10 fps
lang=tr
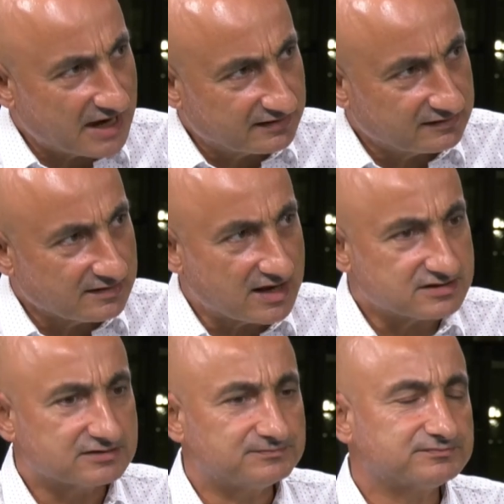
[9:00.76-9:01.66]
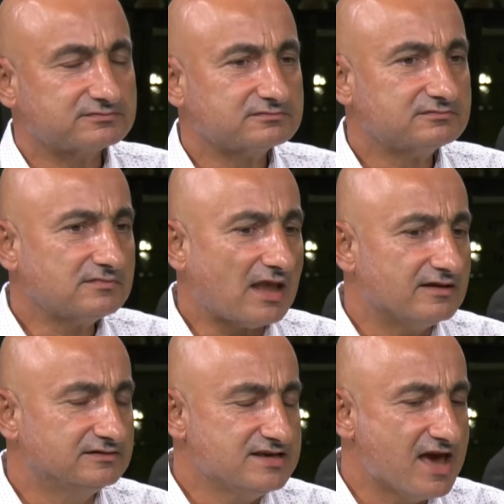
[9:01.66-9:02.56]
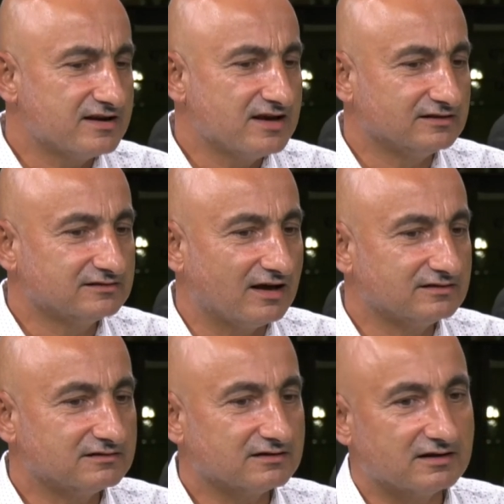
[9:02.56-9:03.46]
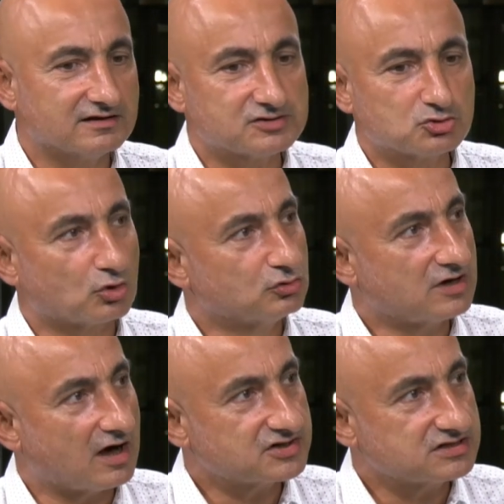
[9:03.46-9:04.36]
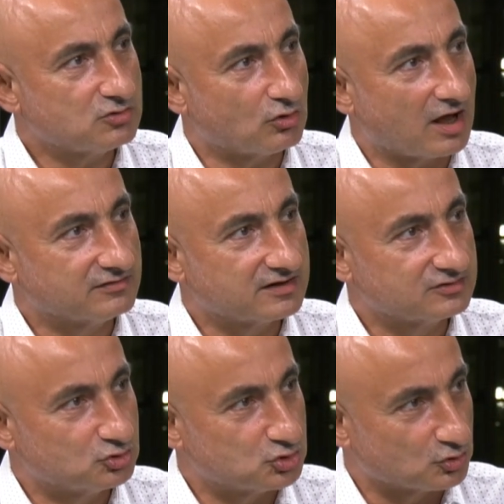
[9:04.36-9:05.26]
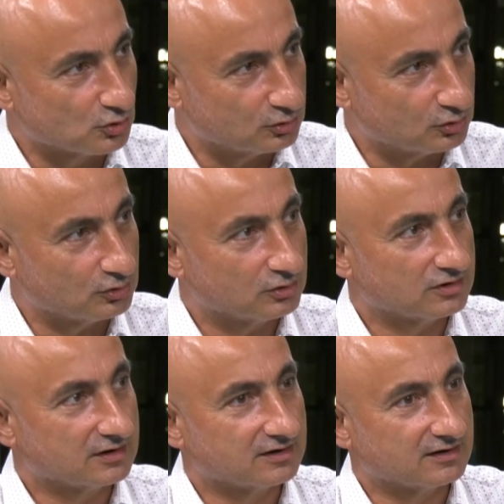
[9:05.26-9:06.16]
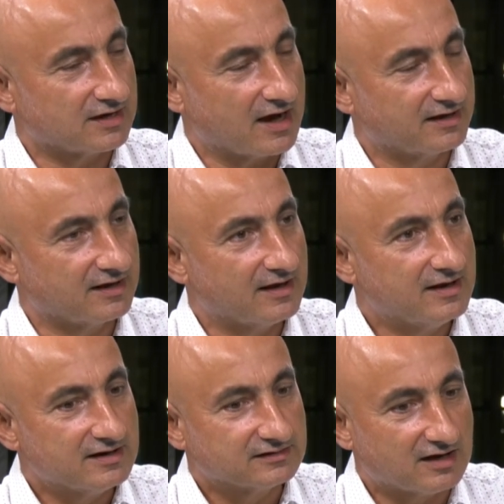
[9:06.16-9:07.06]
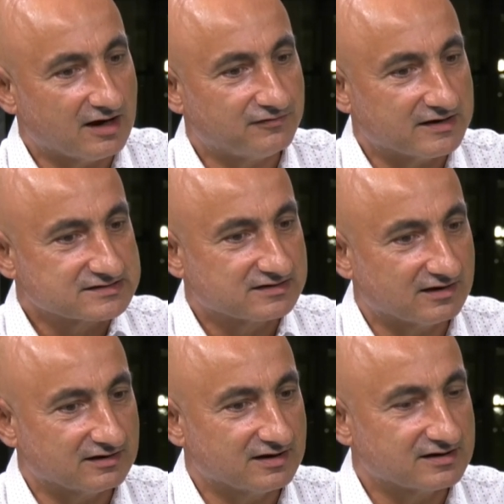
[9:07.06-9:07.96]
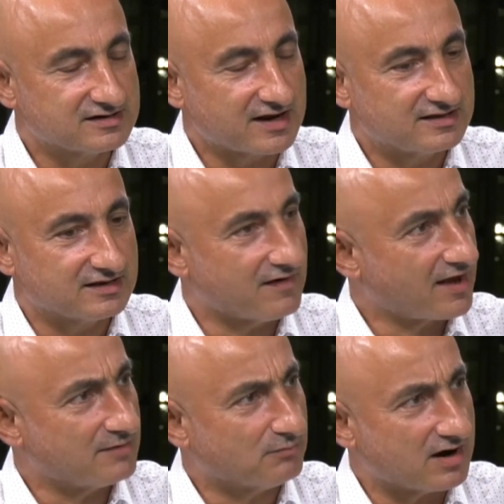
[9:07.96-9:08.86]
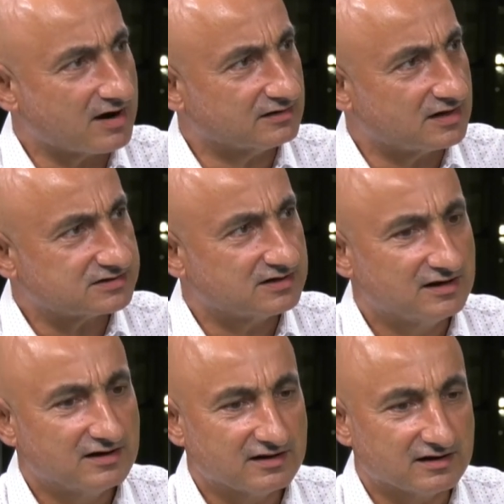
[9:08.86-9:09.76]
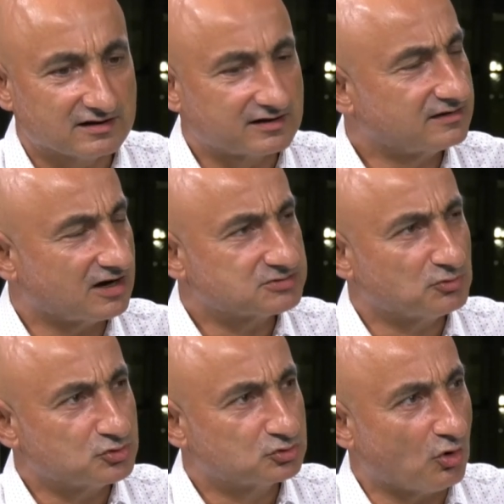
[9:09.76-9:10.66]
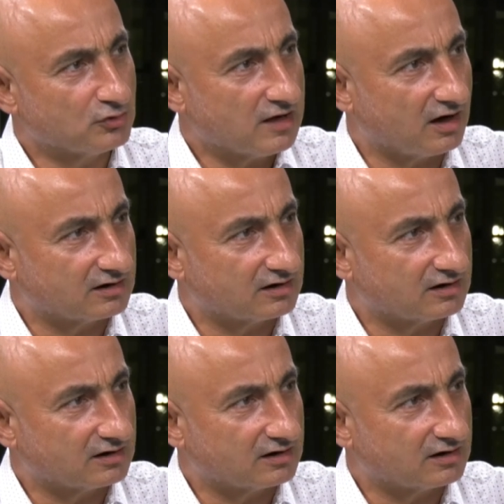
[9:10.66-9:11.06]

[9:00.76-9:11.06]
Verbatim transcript: çektiler. Diğer yandan işte zorunlu karşılık oranları düşürüldü. Evet. Yani daha fazla kredi veren bankalar kredi hacmini %10